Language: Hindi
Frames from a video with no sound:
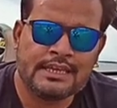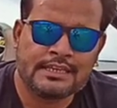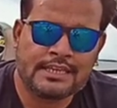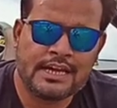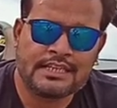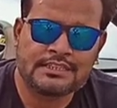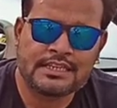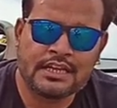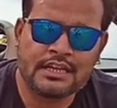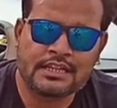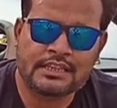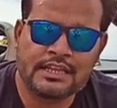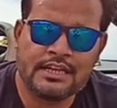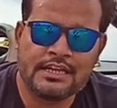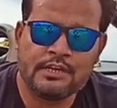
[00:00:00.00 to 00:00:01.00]
क्या अच्छा
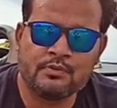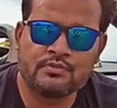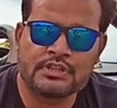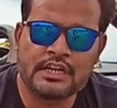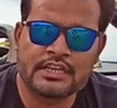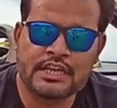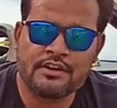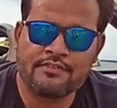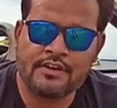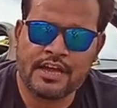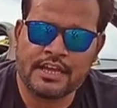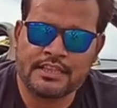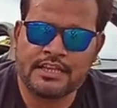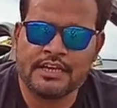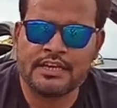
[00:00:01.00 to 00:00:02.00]
लगता है उनका क्या
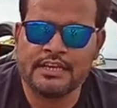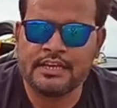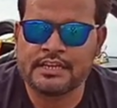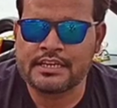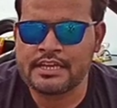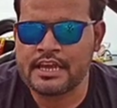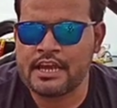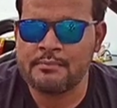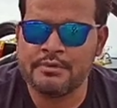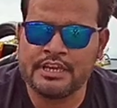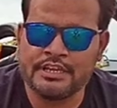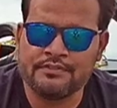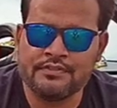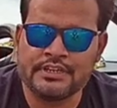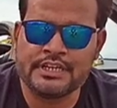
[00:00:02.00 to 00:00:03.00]
फ़ायदा है क्या
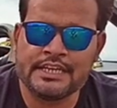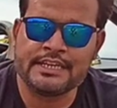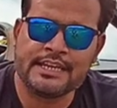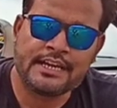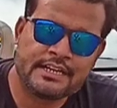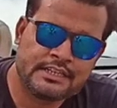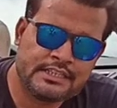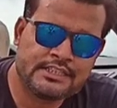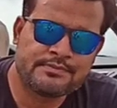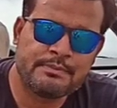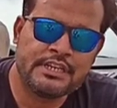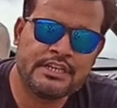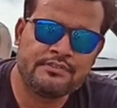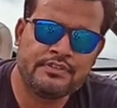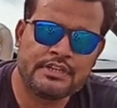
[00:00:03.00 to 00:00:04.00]
बेनिफिट है क्या
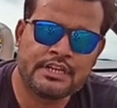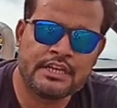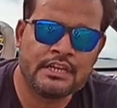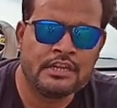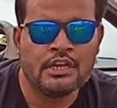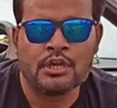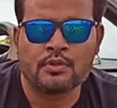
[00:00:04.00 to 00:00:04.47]
डिसबेनिफिट है